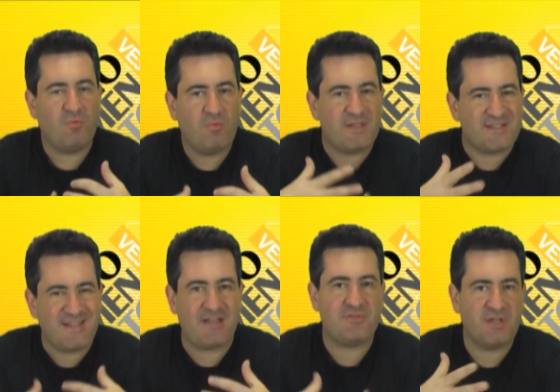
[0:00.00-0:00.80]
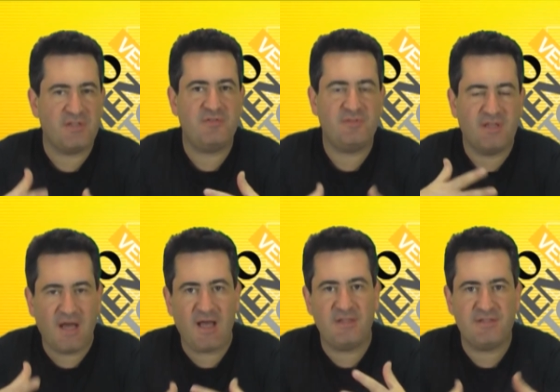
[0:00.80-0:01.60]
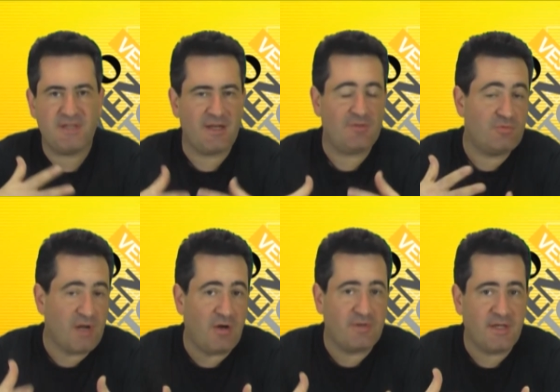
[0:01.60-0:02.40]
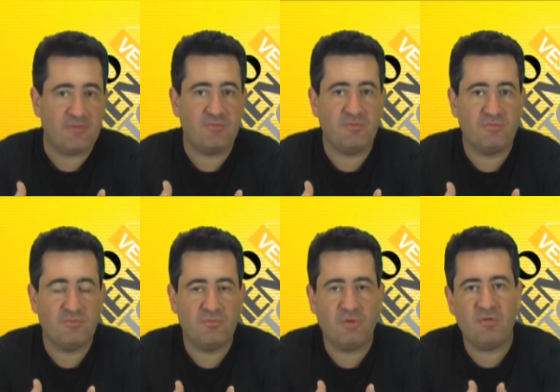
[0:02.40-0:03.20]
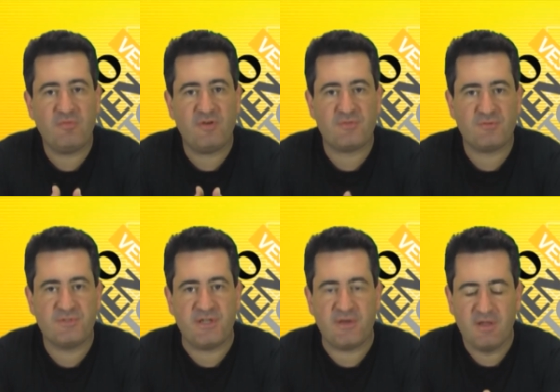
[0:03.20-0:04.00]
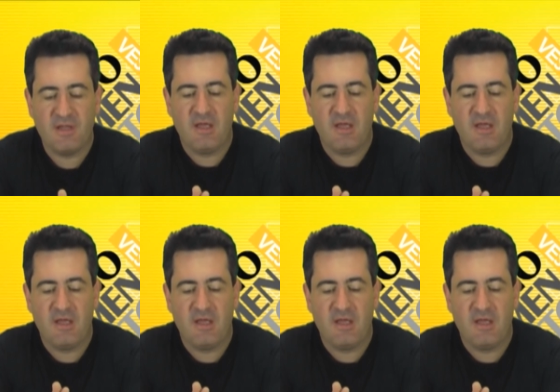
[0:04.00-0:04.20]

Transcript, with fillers: com, excesso de atividades, que é natural né, do, do, do, aluno que faz cursinho.